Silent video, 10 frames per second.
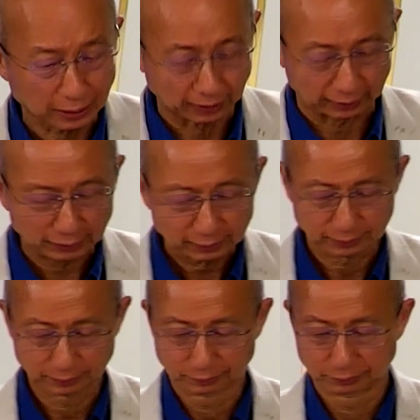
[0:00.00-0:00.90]
So
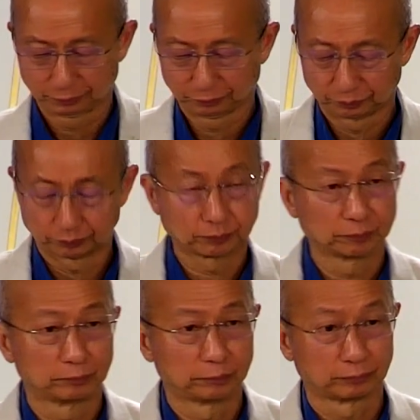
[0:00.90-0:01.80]
dito
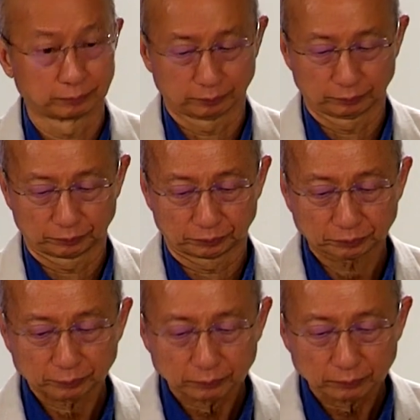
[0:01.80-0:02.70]
may
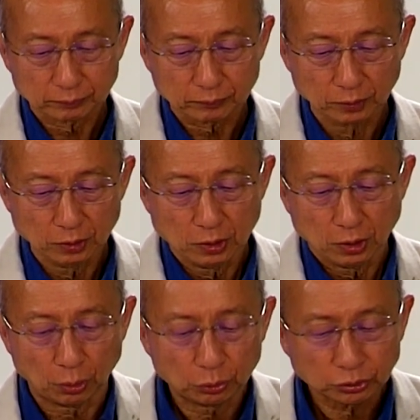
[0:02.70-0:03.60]
labanan
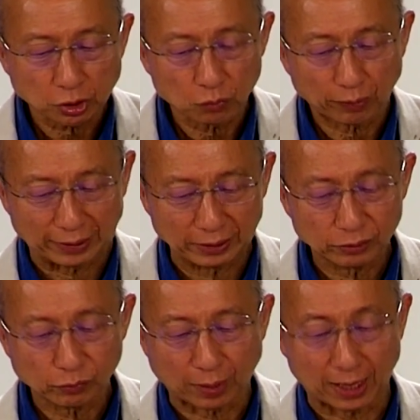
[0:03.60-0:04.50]
ngunit
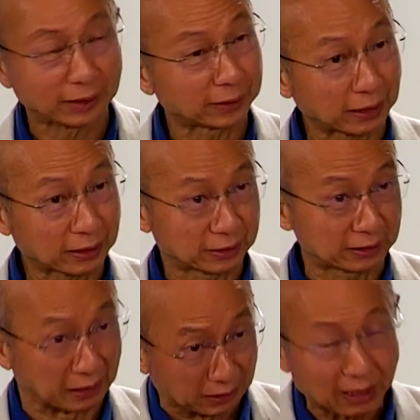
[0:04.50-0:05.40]
matatagumpay ka
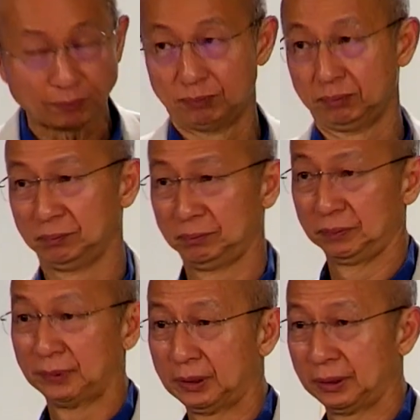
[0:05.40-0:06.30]
kung kaya mong
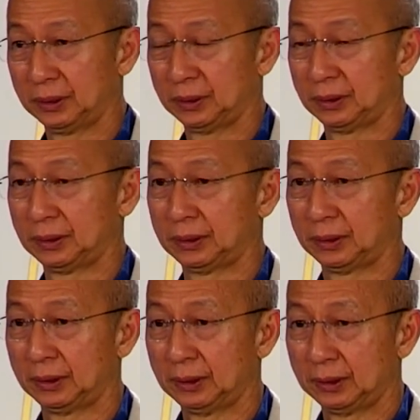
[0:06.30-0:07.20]

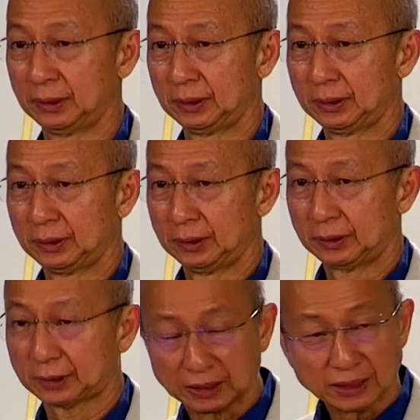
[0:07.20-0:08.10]
magpipigil sa sarili.
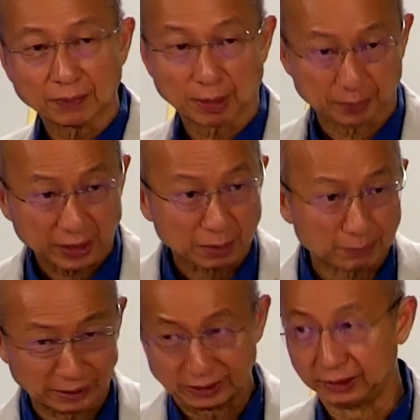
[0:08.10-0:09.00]
Pero kung
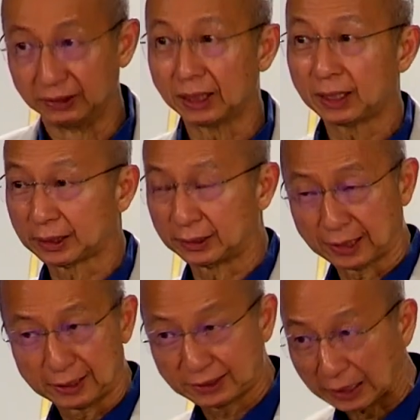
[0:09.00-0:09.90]
hindi ay
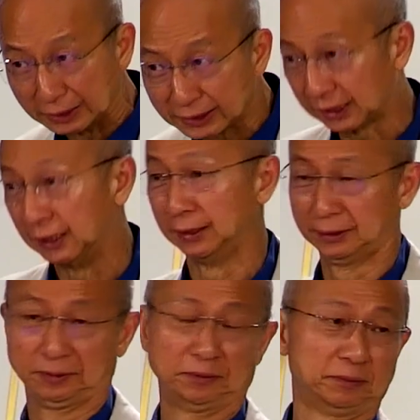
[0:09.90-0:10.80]
katulad ka ng
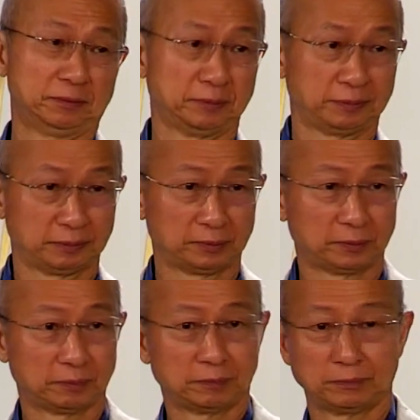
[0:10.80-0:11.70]
ng
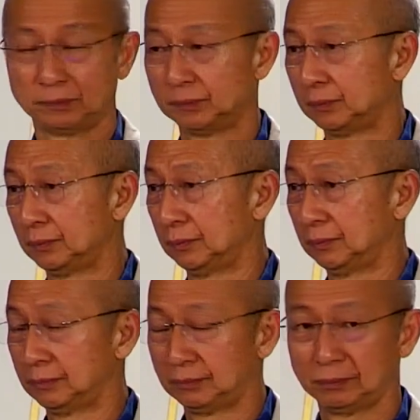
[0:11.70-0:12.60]
lungsod na walang
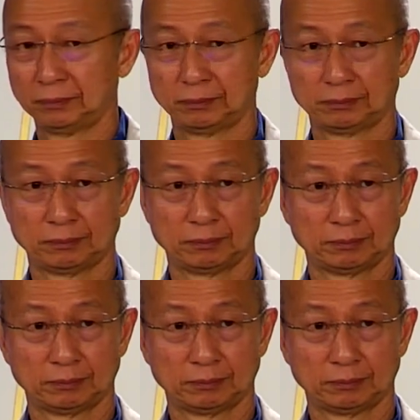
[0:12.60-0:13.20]
tanggulan.